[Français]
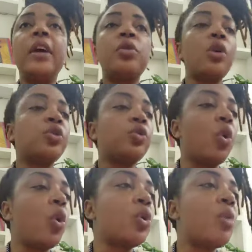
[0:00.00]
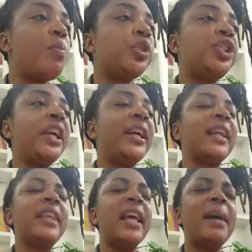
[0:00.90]
soko robo
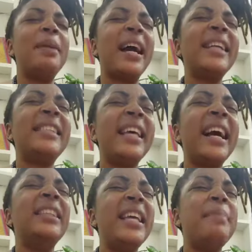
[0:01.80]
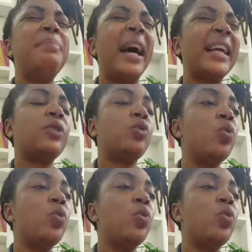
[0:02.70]
la sekande le sou.